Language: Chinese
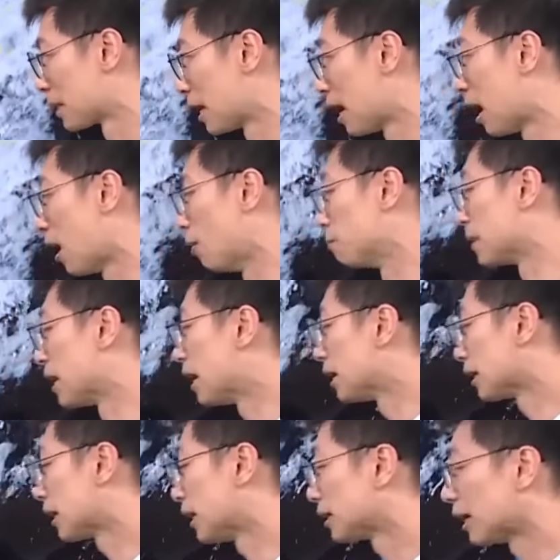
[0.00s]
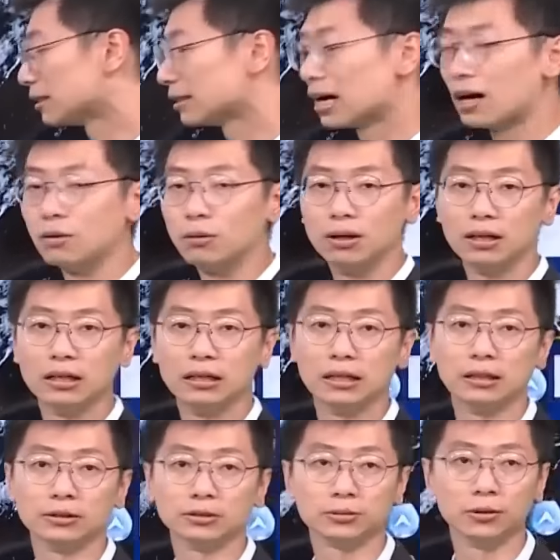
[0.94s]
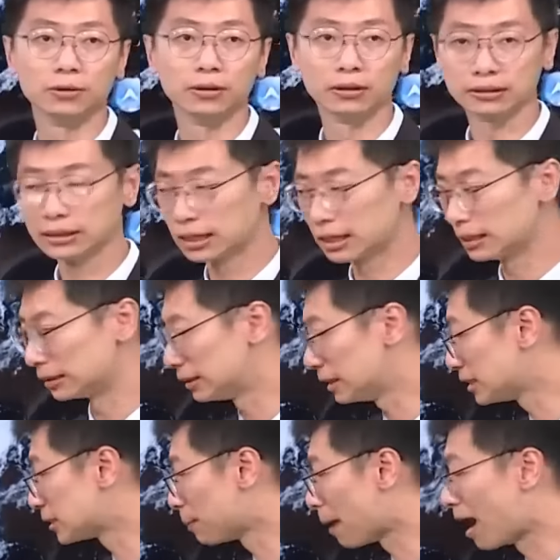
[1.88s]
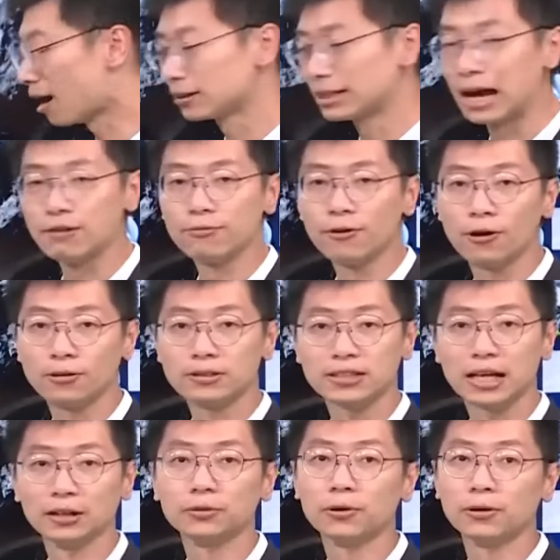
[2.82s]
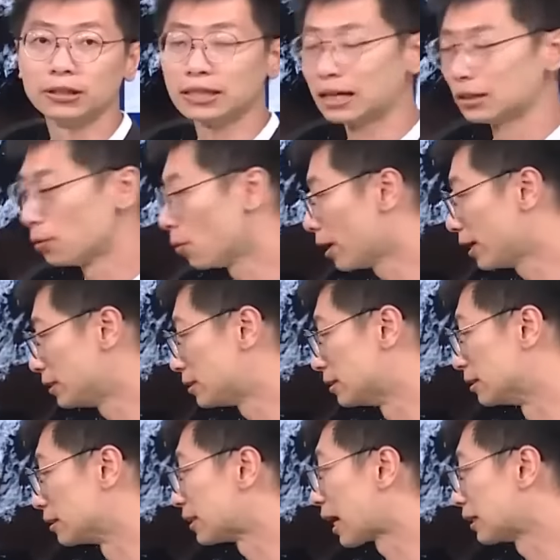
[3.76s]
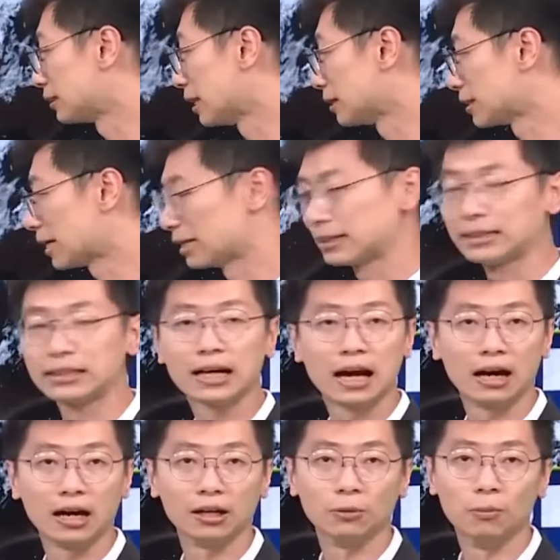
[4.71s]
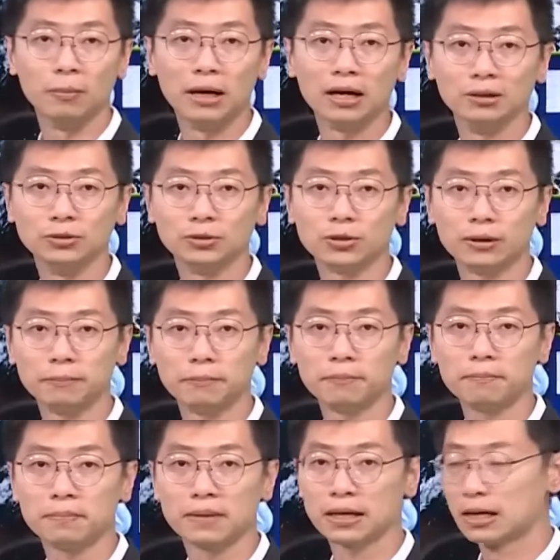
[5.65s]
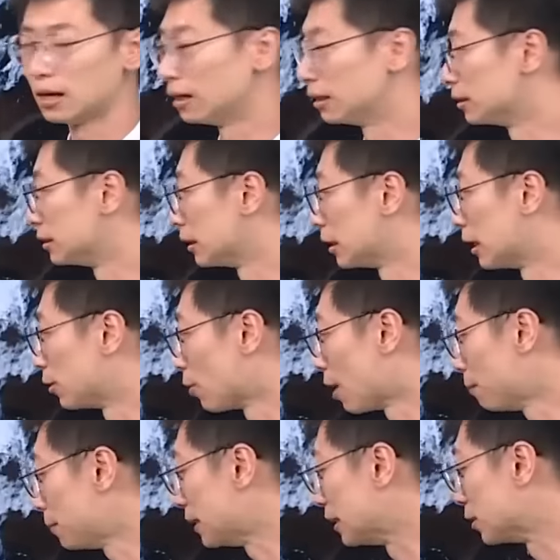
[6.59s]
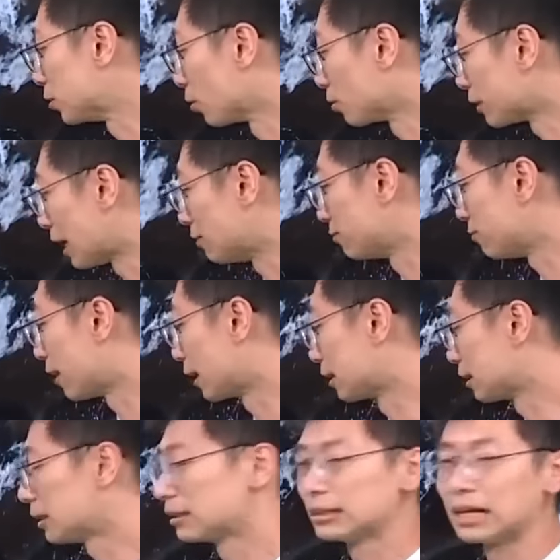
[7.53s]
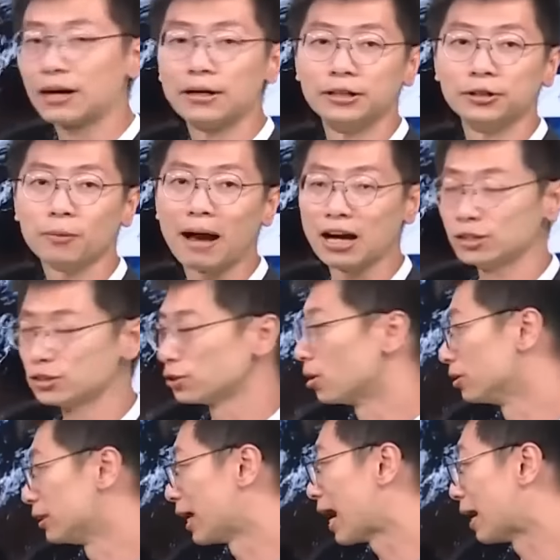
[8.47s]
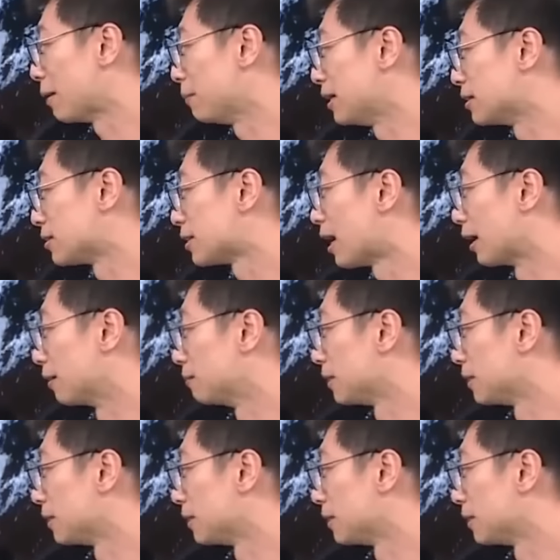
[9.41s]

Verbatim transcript: 好，可以看到，呃，所这个第十八号台风山托尔它的位置大概这样，在啊我们横春呃鹅銮鼻东南方大概六百二十公里海面上。